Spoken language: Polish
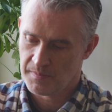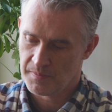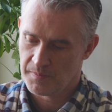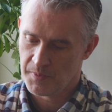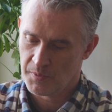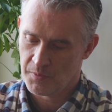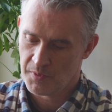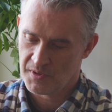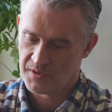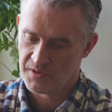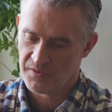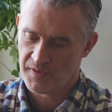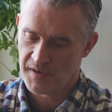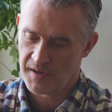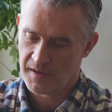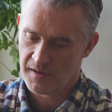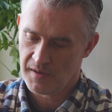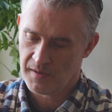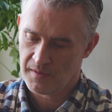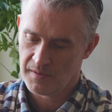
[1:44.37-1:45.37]
Były
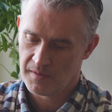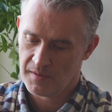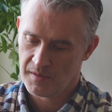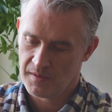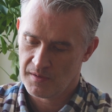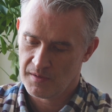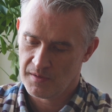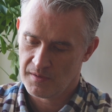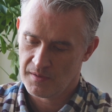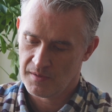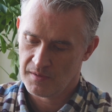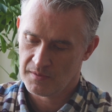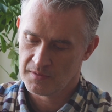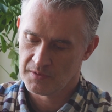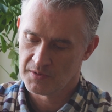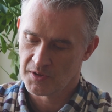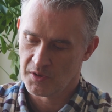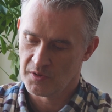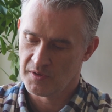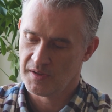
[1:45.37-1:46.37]
dwa e,
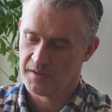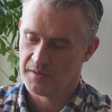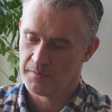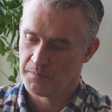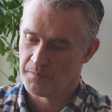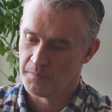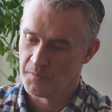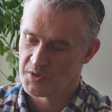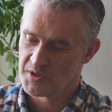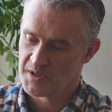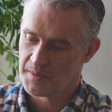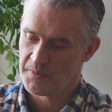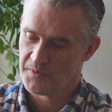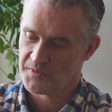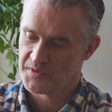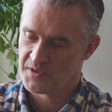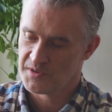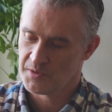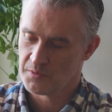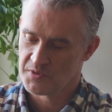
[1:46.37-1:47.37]
grona, można
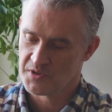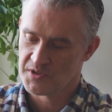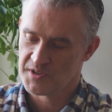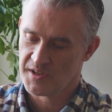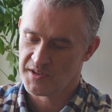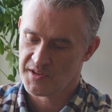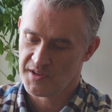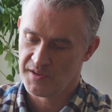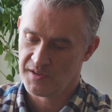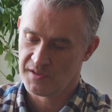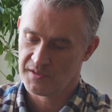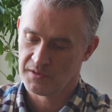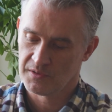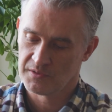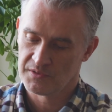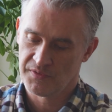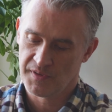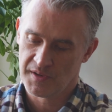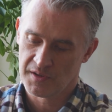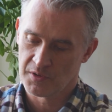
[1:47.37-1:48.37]
powiedzieć, nauczycielskie,
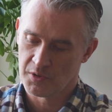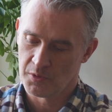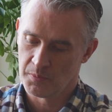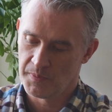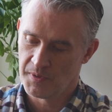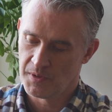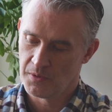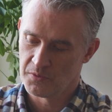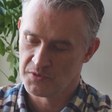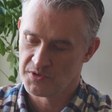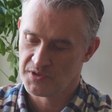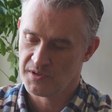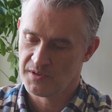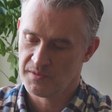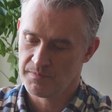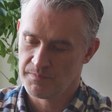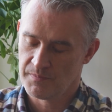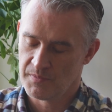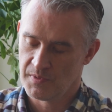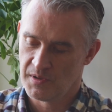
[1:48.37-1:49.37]
dwie grupy
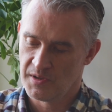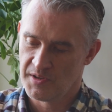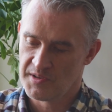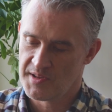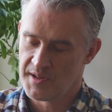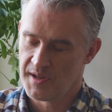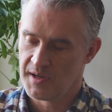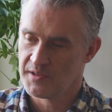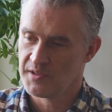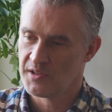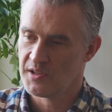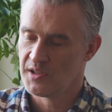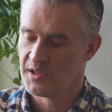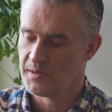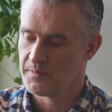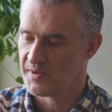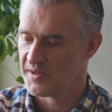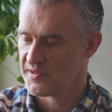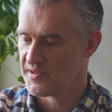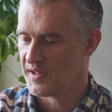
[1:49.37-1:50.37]
ludzi, licealni i
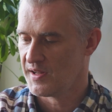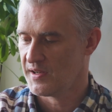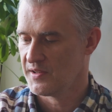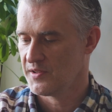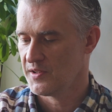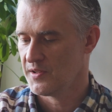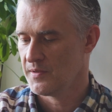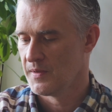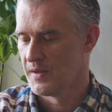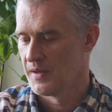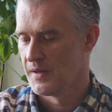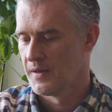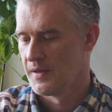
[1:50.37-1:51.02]
gimnazjalni.